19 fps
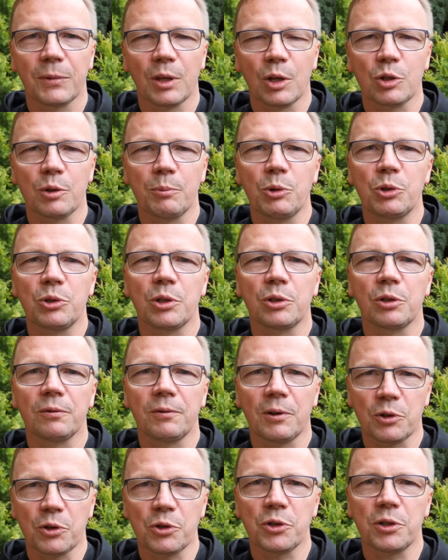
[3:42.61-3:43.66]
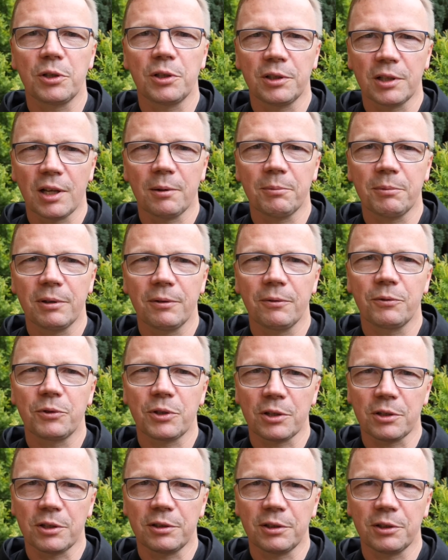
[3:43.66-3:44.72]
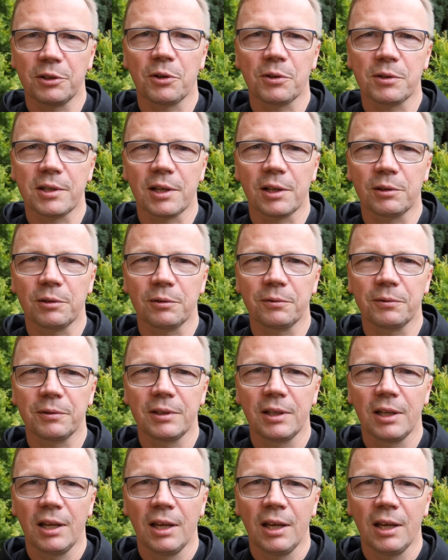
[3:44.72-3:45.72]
żebyście towarzyszyli nam w czasie tych koncertów.